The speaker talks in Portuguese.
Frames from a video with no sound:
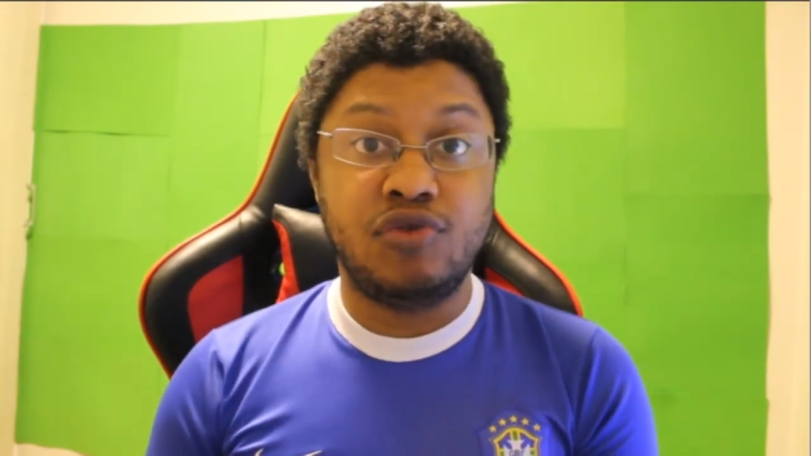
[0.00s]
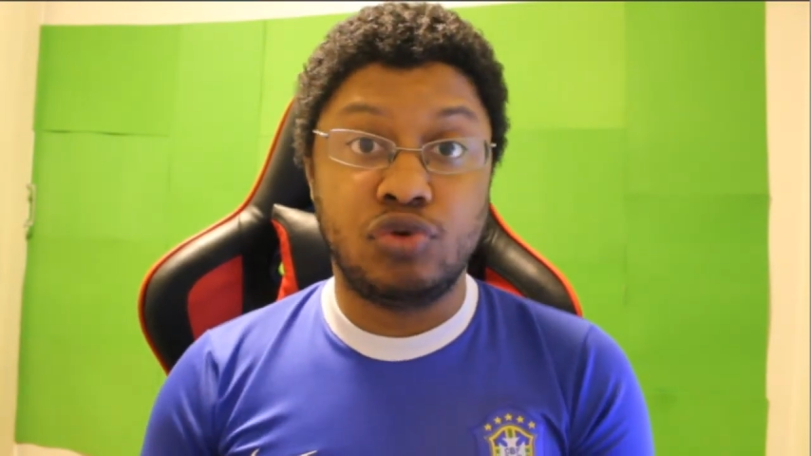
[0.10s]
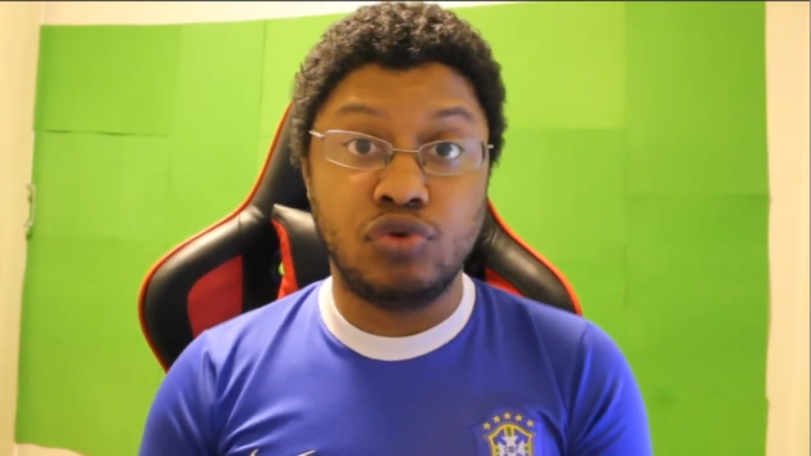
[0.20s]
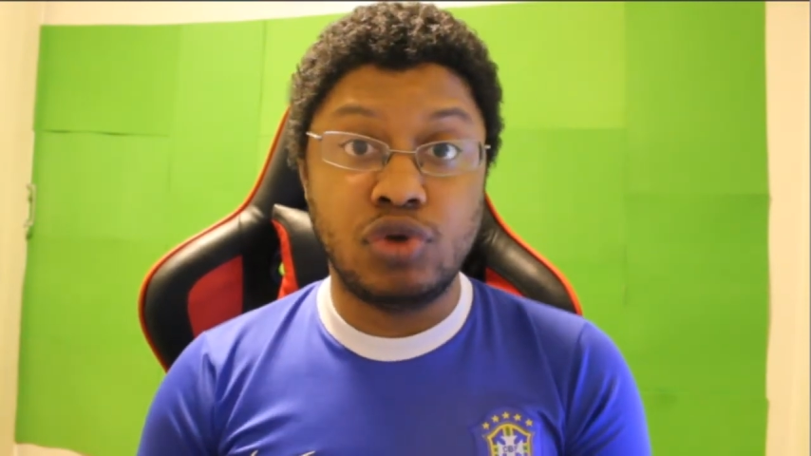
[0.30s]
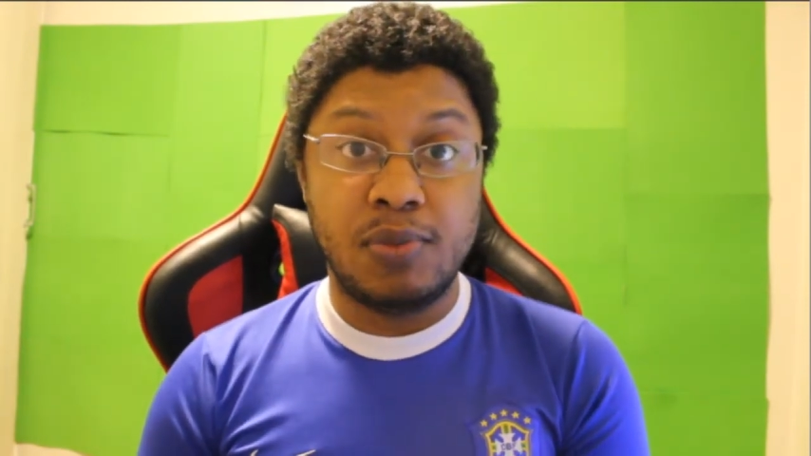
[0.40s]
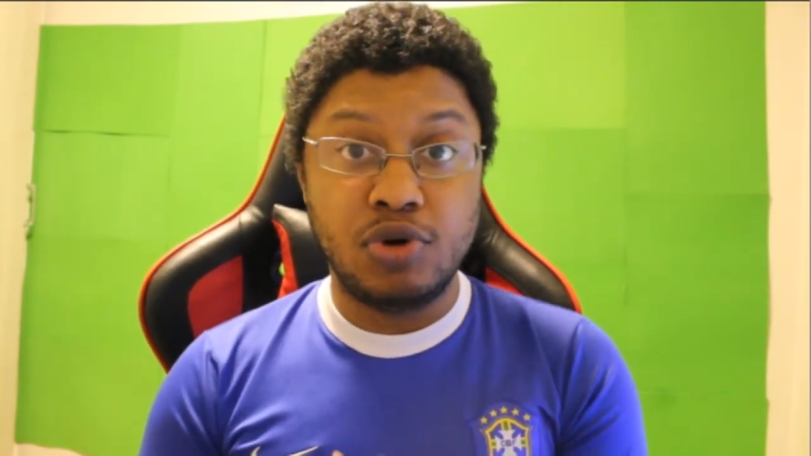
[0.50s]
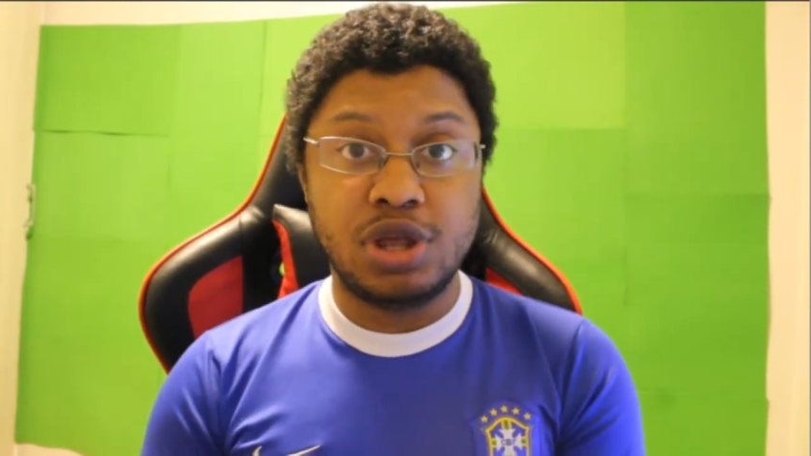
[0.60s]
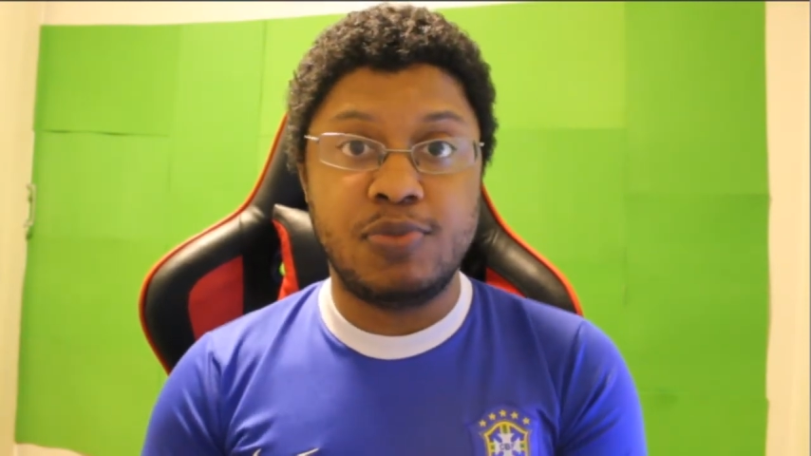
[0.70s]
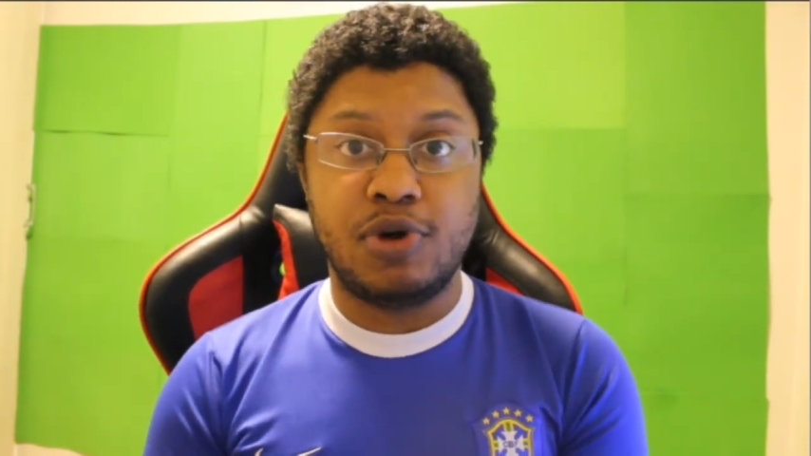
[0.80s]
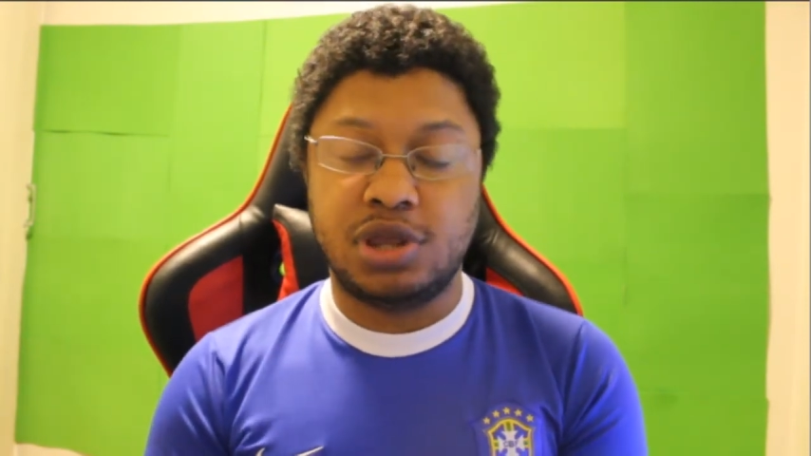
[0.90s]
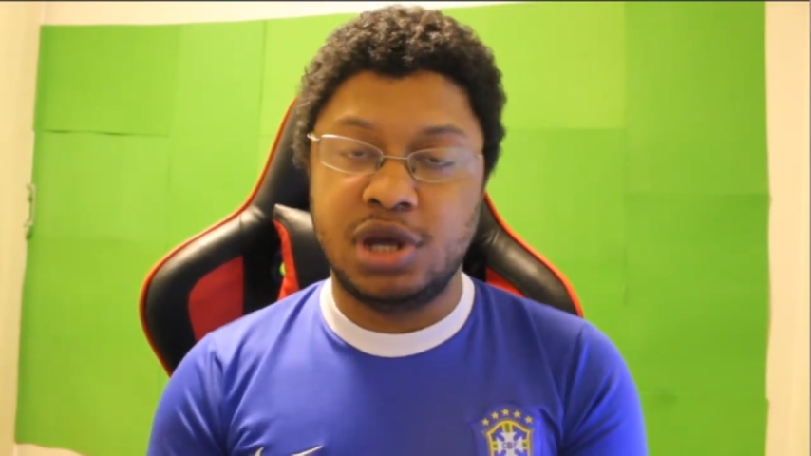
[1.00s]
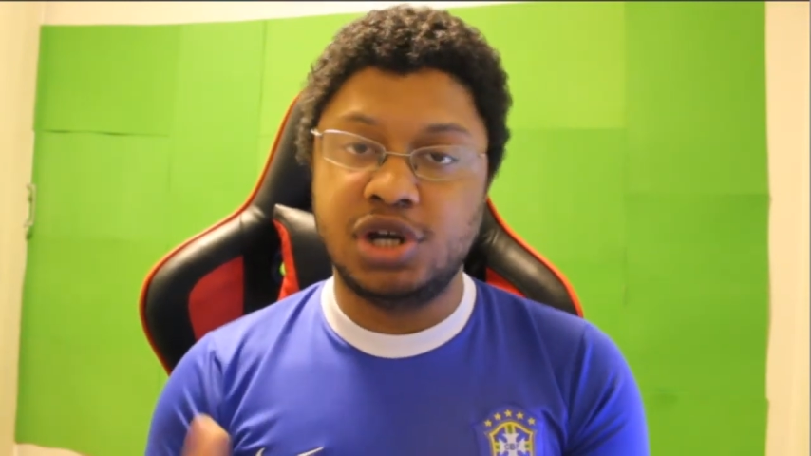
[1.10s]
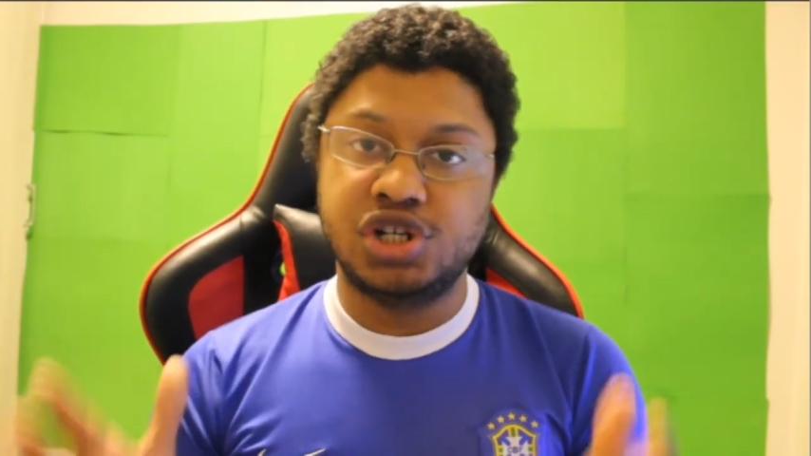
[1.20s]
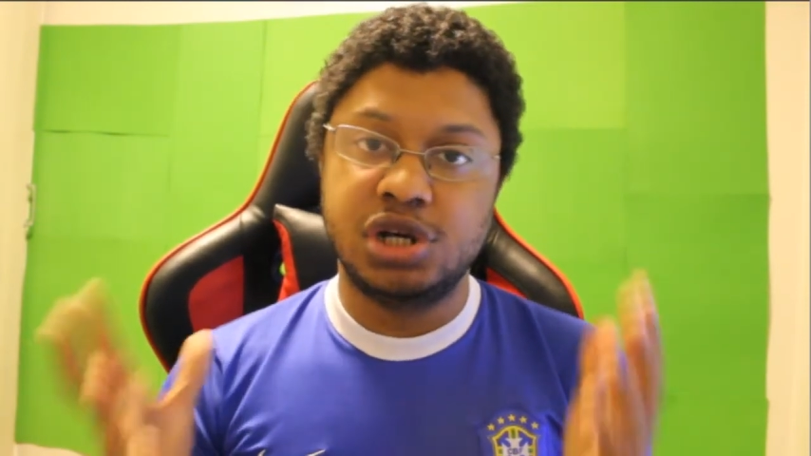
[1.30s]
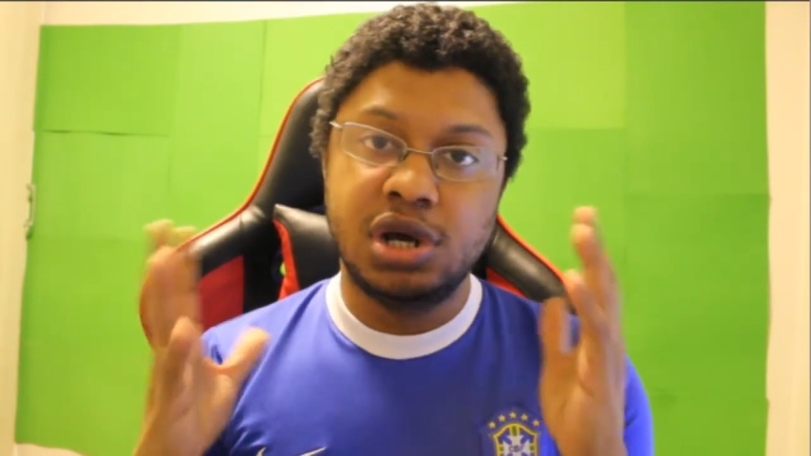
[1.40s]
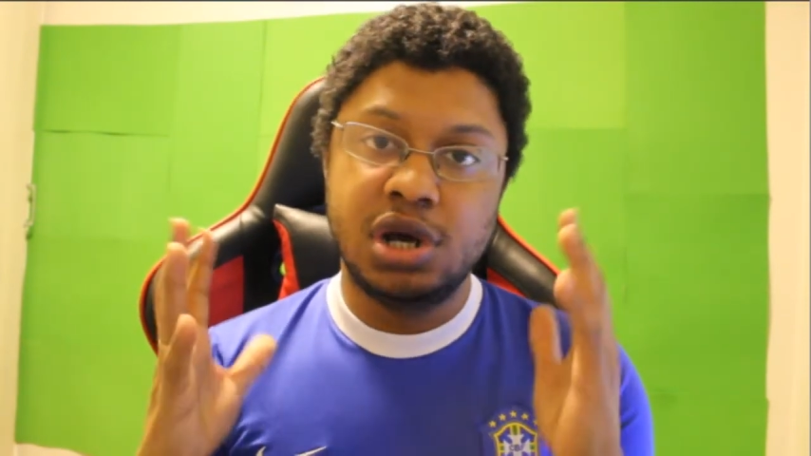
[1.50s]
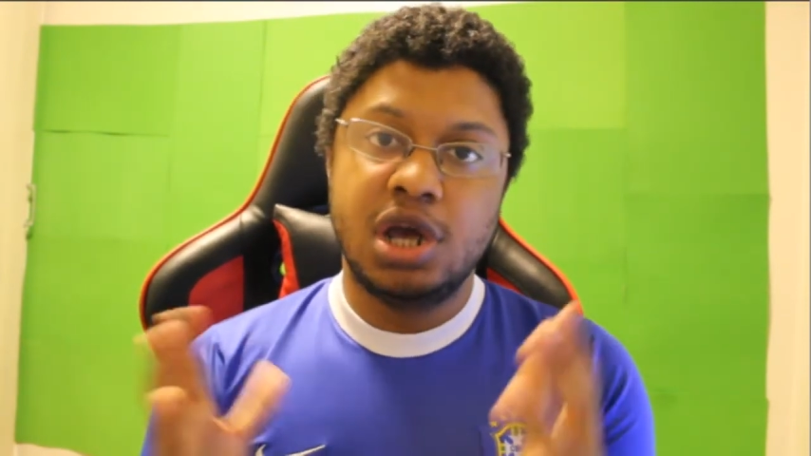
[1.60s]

Isso tudo é muito importante.